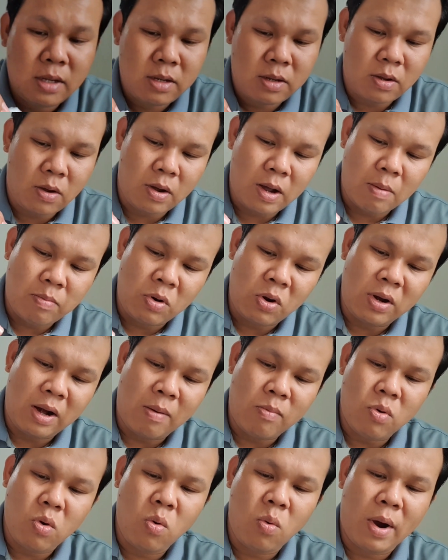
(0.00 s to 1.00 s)
con ốc nối
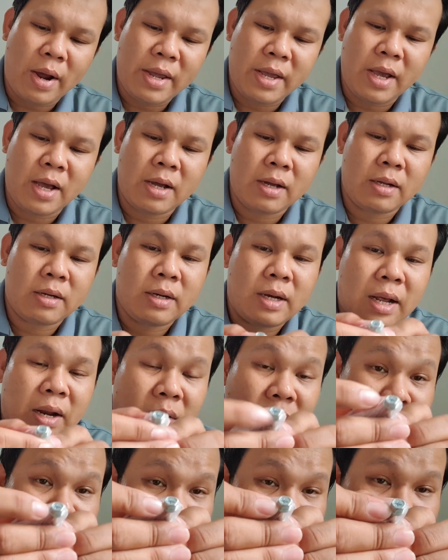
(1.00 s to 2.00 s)
lòng của quay á là
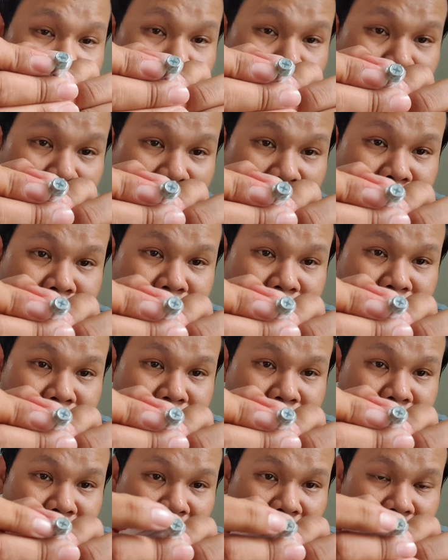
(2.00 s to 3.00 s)
nó xài cái đầu 8
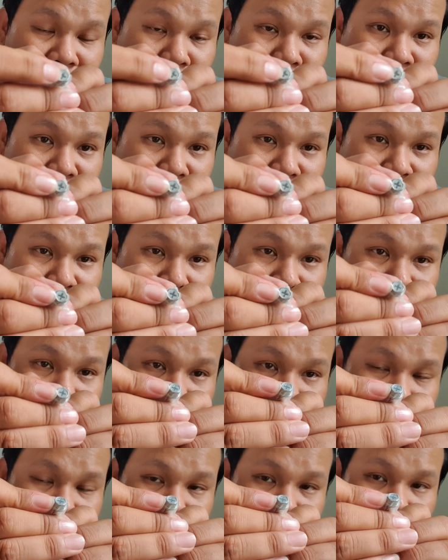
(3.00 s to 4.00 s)
ở trong ba ke
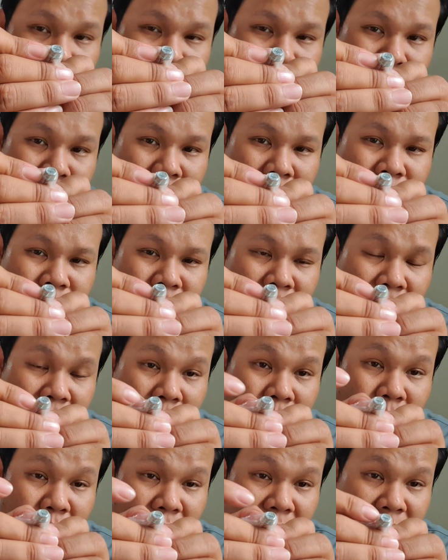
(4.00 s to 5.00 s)
còn con ốc nối
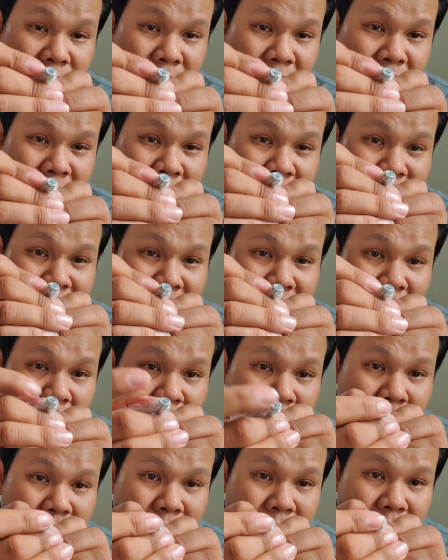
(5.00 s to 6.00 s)
lòng của ghim á lại xài đầu
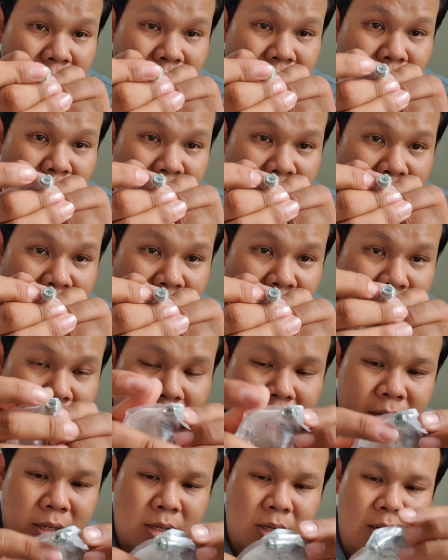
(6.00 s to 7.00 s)
10 ở trong ba ke
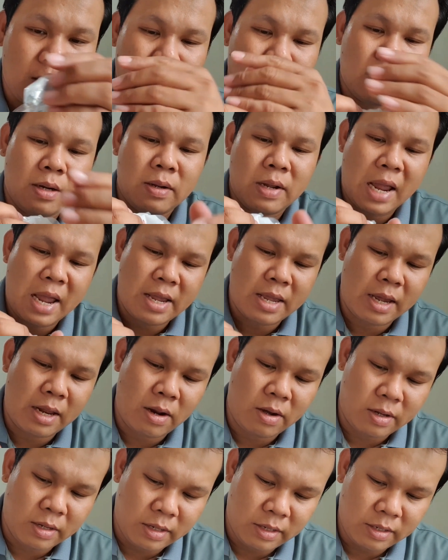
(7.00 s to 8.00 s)
đó nó khác vậy
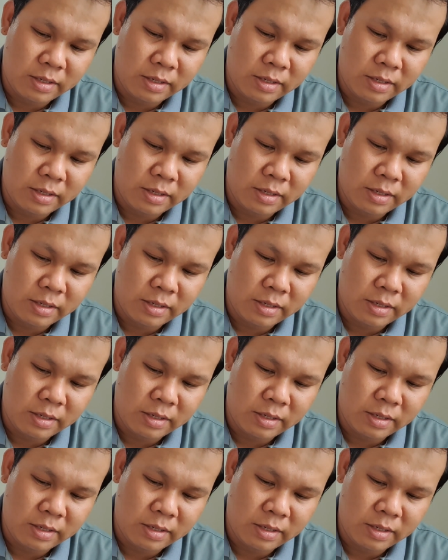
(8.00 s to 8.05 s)
thôi